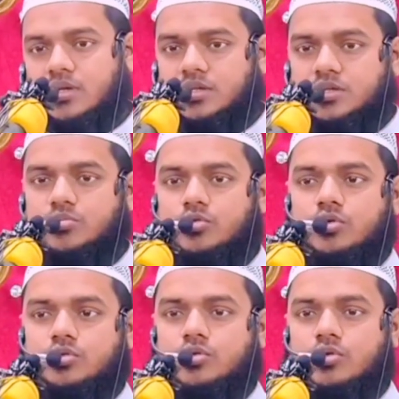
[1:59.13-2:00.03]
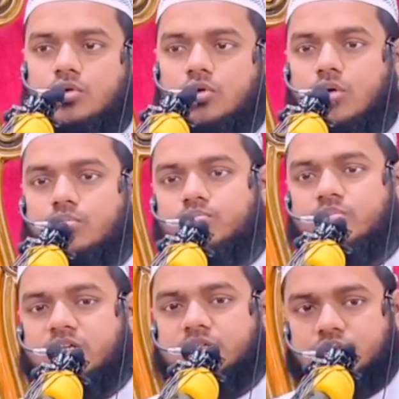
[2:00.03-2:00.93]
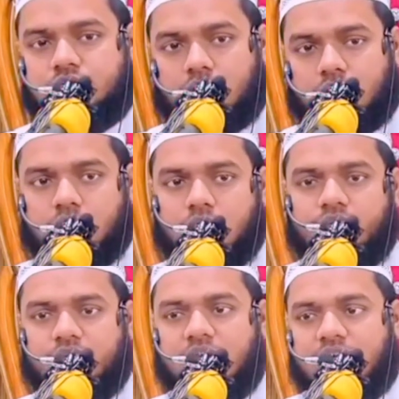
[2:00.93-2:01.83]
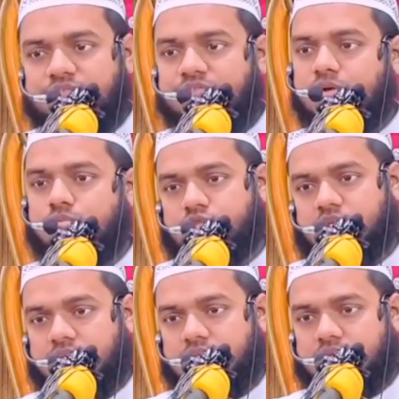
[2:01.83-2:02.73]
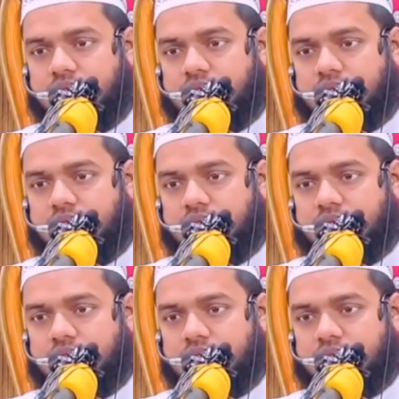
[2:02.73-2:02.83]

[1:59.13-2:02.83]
এটি মূলত কমপ্লিট কোড অফ লাইফকে বোঝায়